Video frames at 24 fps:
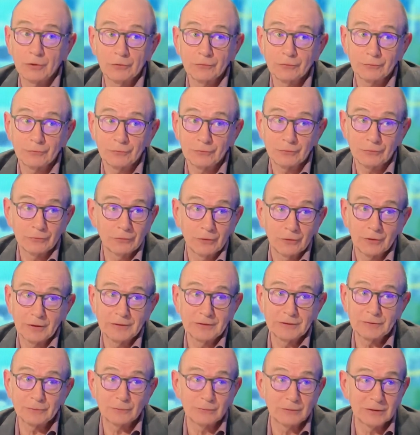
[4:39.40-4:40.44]
quand on
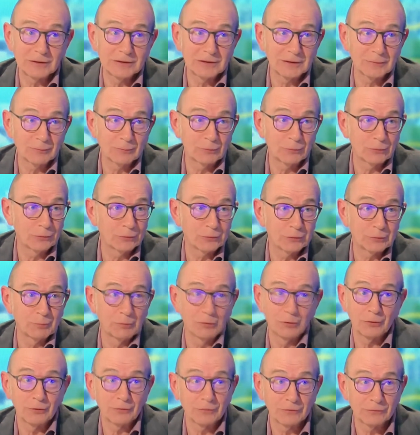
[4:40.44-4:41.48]
organise une équipe de
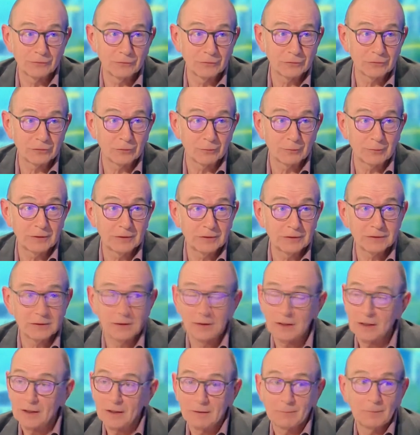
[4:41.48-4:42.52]
sport dans une entreprise,
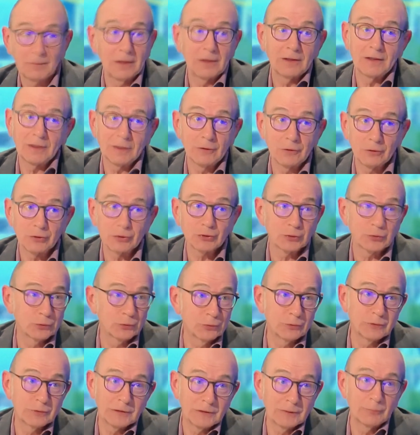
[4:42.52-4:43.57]
ben, là,
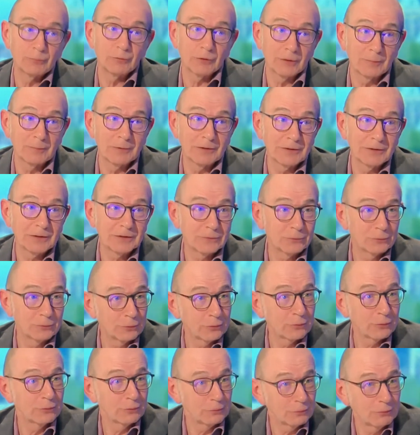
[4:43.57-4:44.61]
l'enjeu, il est pour la planète.
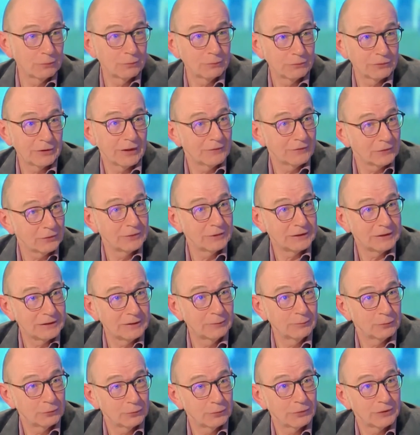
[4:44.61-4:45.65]
Donc, on, travaille en
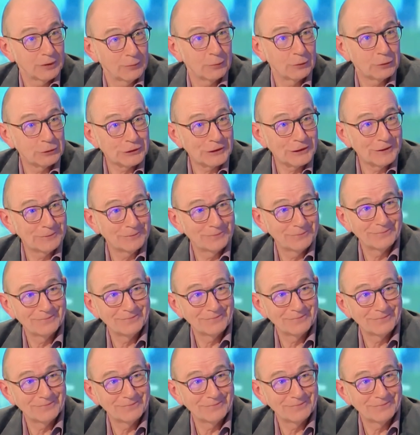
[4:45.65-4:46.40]
équipe autour d'un projet.